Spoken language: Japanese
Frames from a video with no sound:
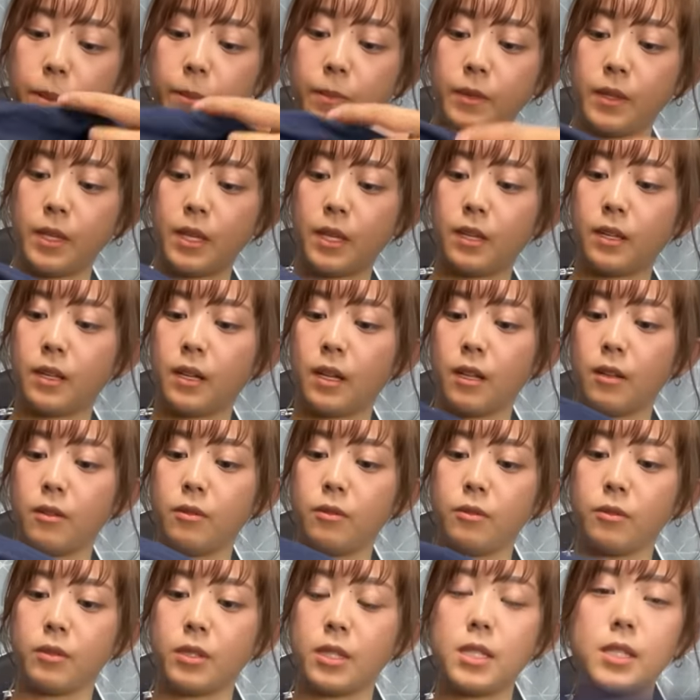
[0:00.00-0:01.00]
であ
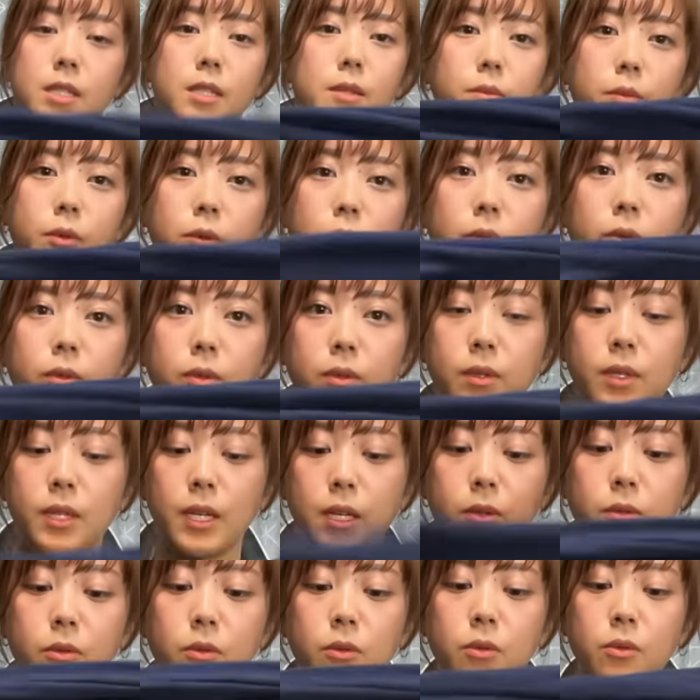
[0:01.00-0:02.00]
の生地も
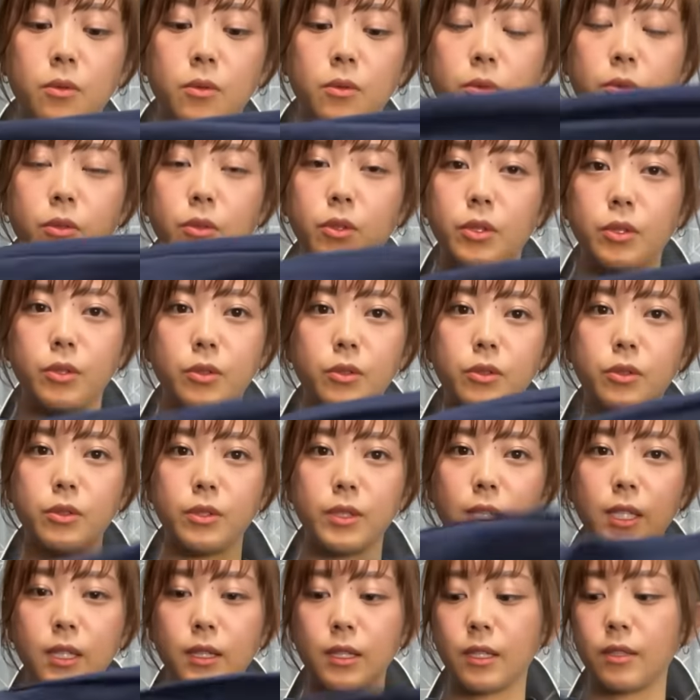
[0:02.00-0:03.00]
結構こう緩く
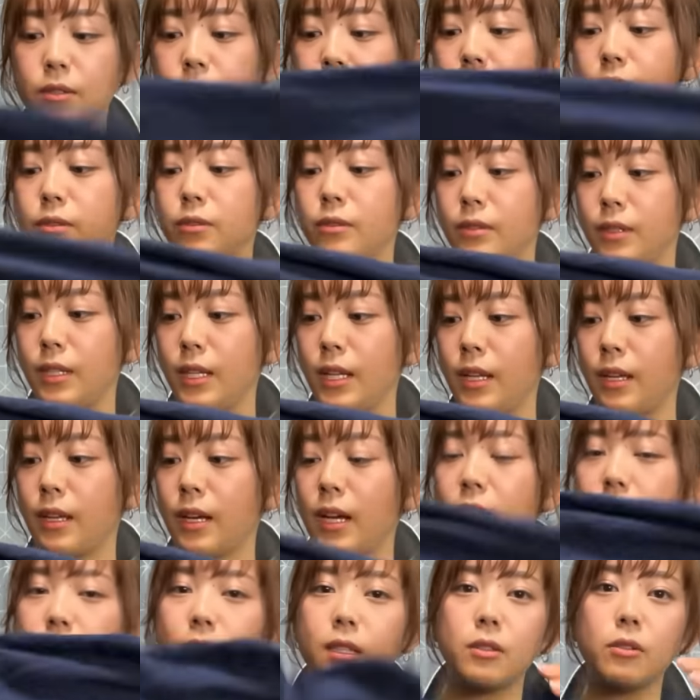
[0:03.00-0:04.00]
なってくるので
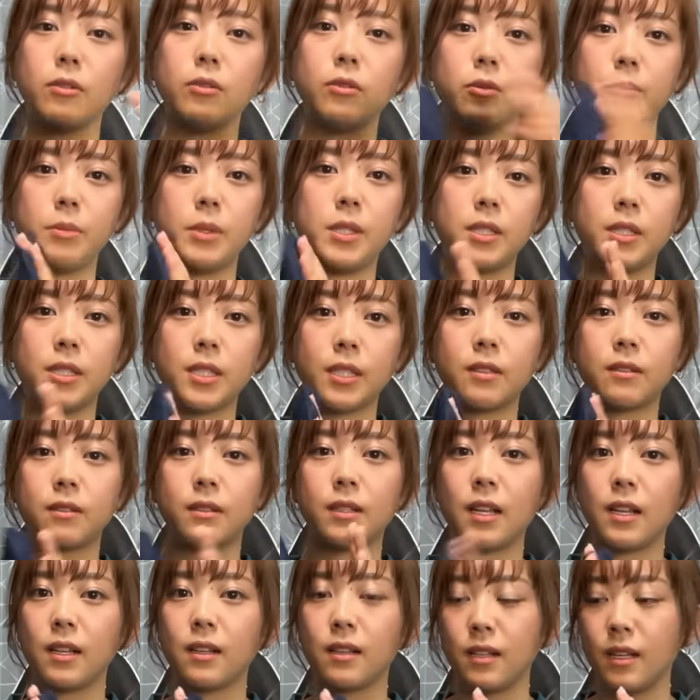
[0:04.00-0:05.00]
肌との密着
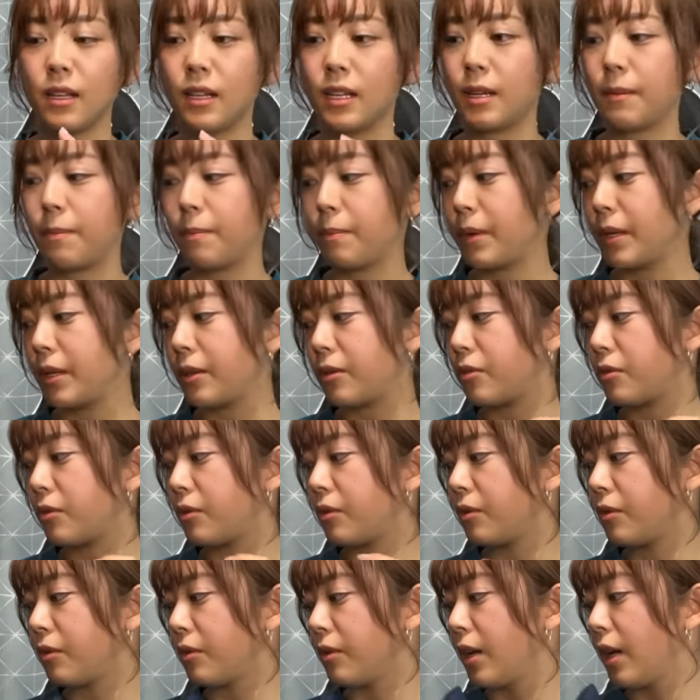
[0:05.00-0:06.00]
感がやっぱり
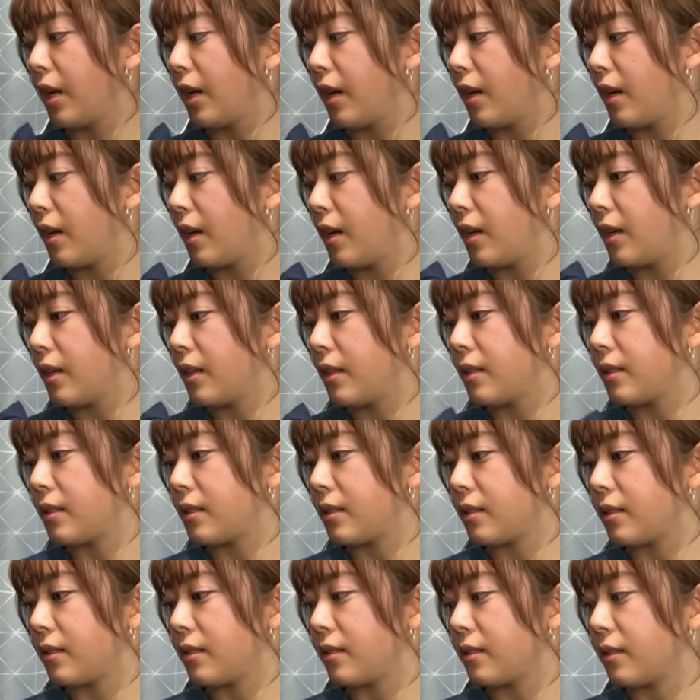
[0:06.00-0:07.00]
こ
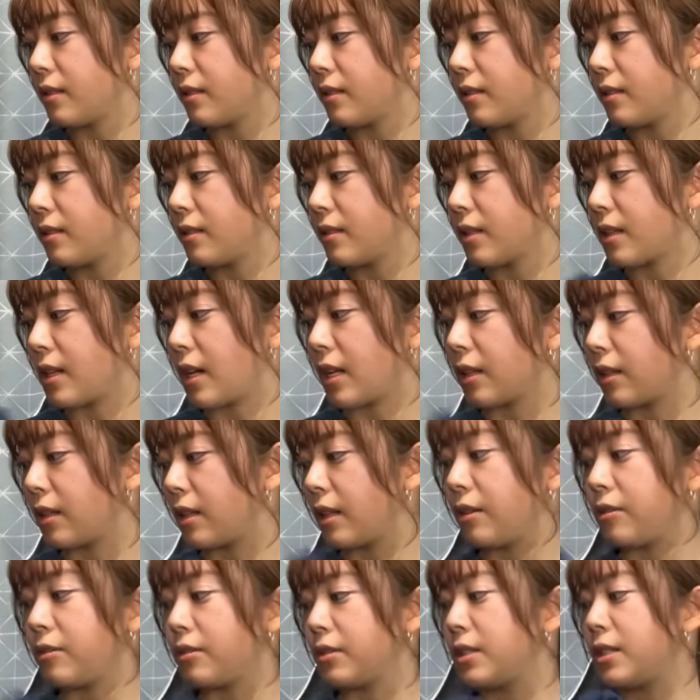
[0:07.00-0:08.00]
う使っ
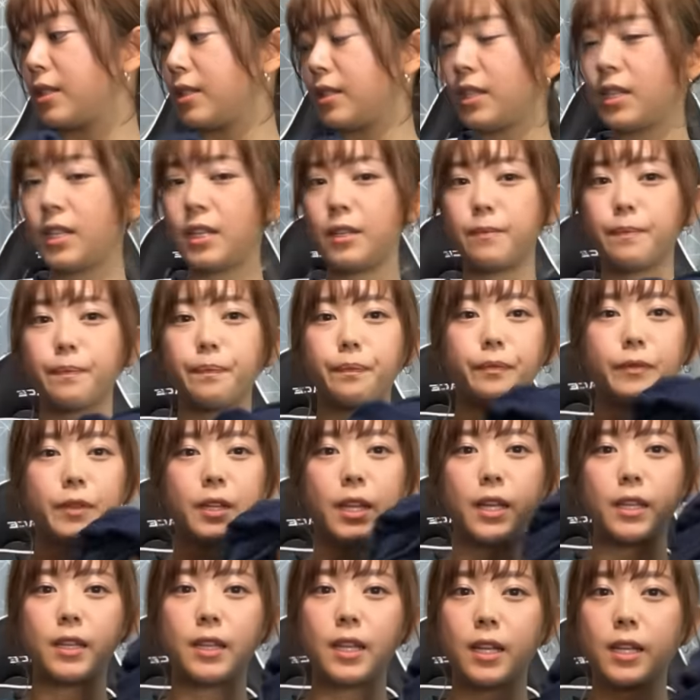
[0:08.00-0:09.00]
てるうちに
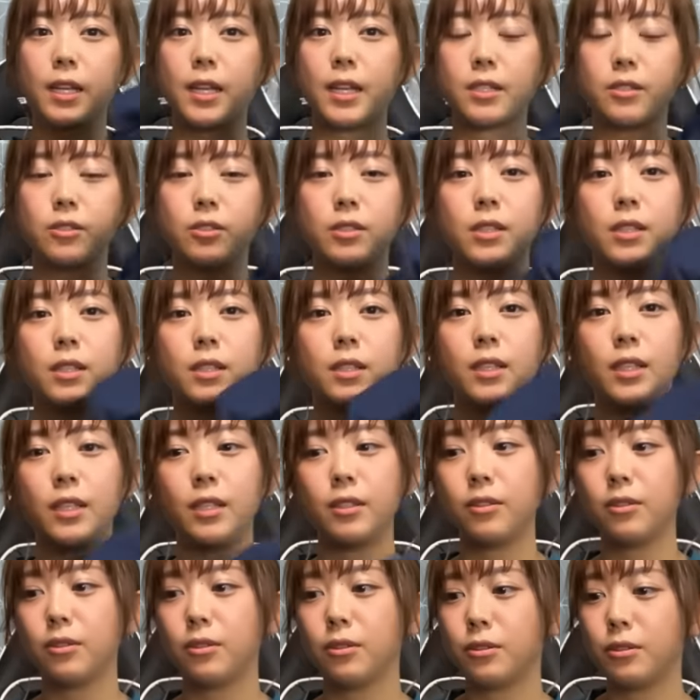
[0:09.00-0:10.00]
へたりやすいって
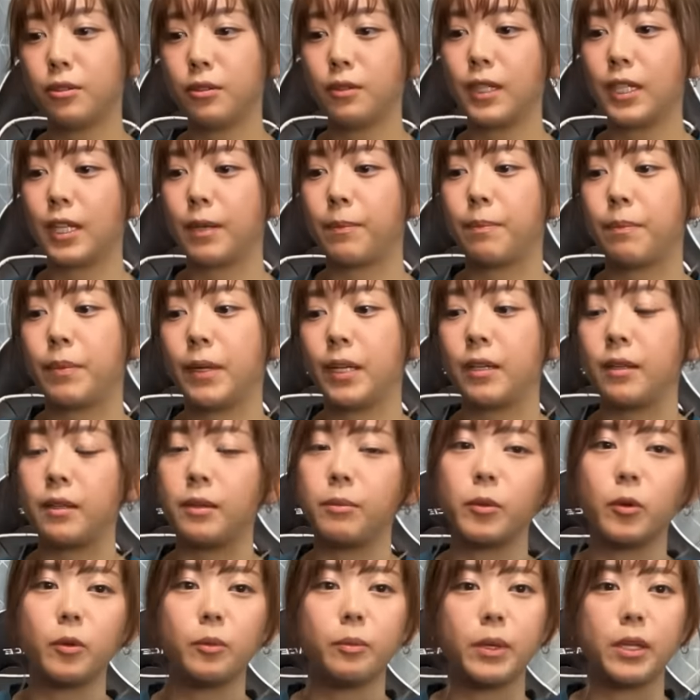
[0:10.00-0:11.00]
いうところはやっぱり
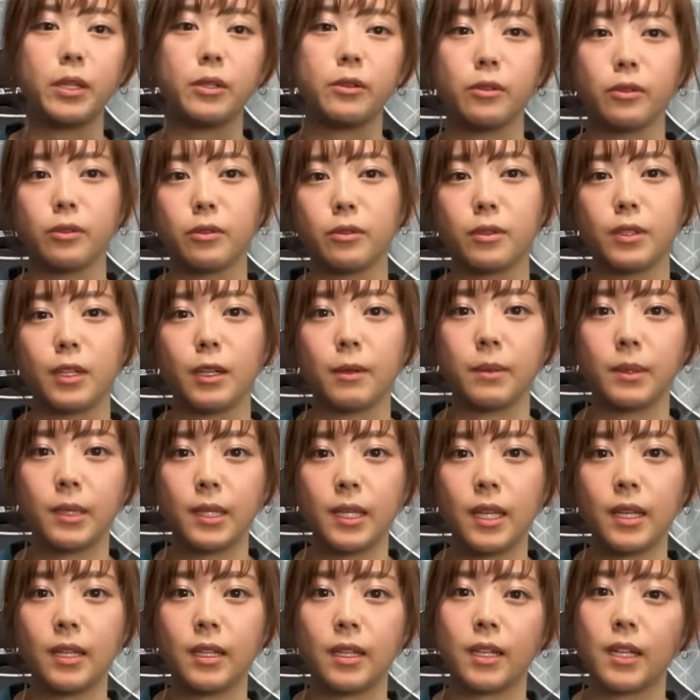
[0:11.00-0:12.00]
モンベルのと比べ
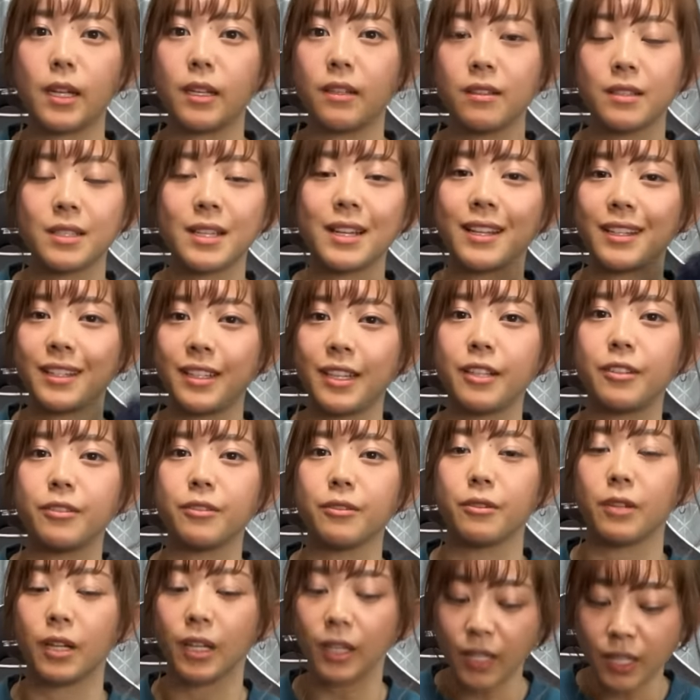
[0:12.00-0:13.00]
て値段の差が出る
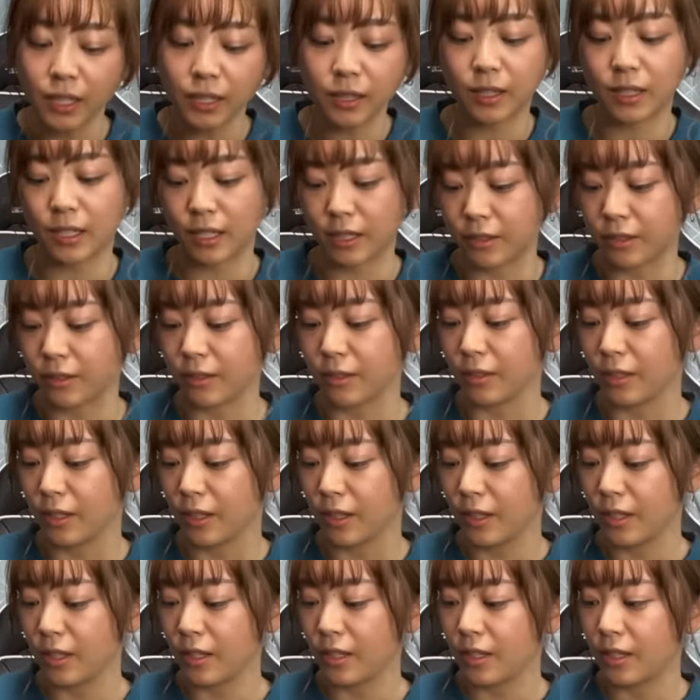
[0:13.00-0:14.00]
のかなっていう
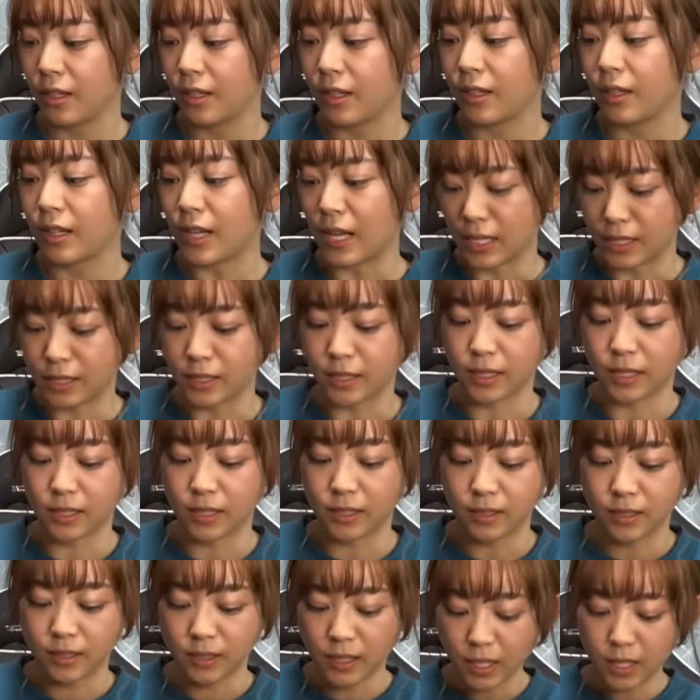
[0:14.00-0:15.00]
感じで
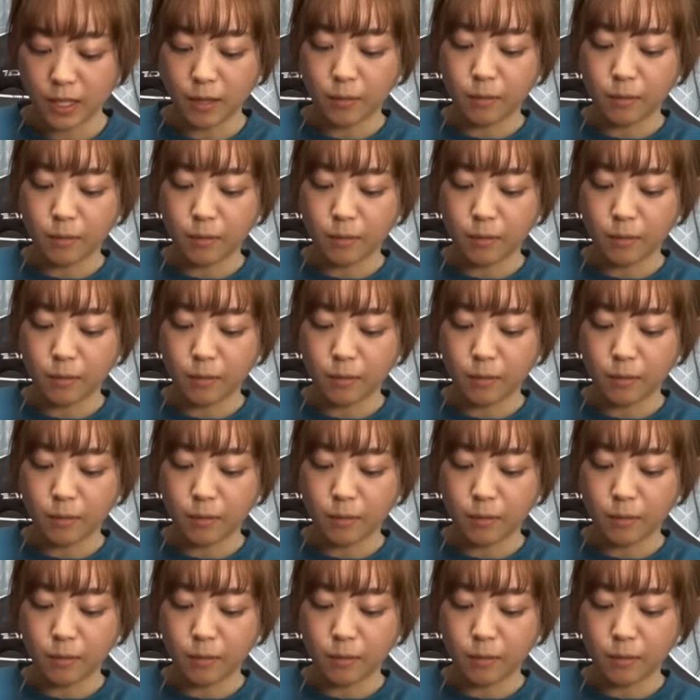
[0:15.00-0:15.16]
すただ